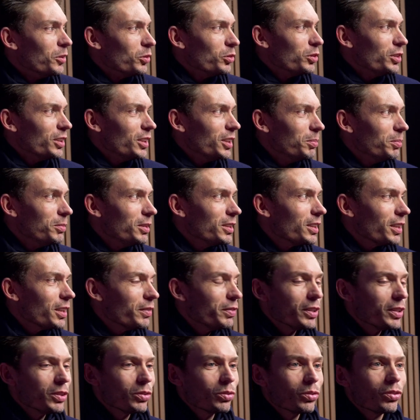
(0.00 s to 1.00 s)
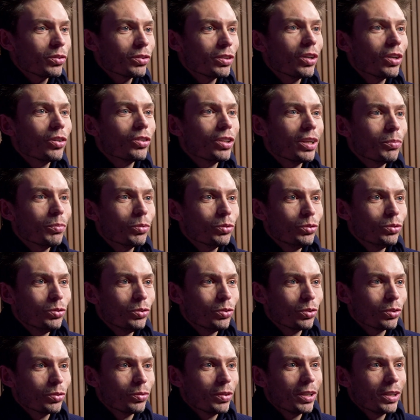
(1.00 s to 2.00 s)
C'est des petites réflexions qu'on a en amont du
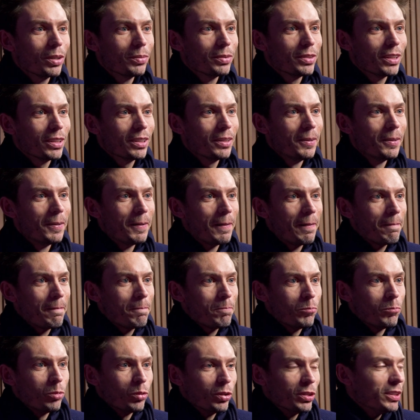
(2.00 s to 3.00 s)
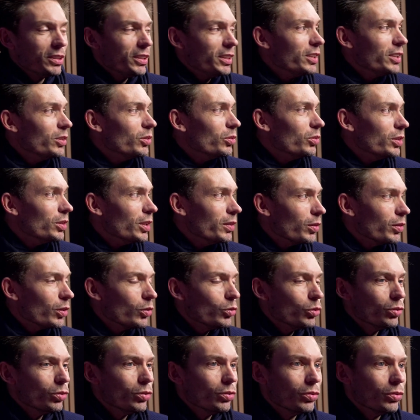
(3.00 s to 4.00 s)
tournoi comme ça pour essayer d'avoir
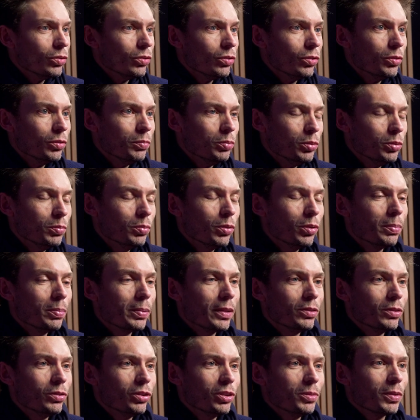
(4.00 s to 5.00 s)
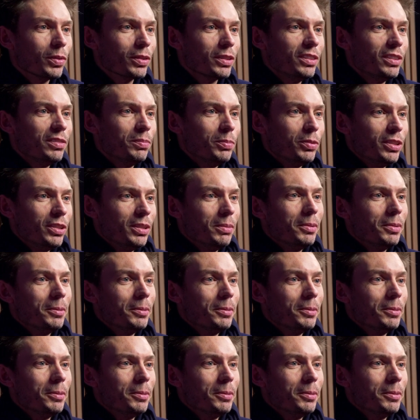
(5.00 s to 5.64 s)
le, plus beau plateau sportif possible.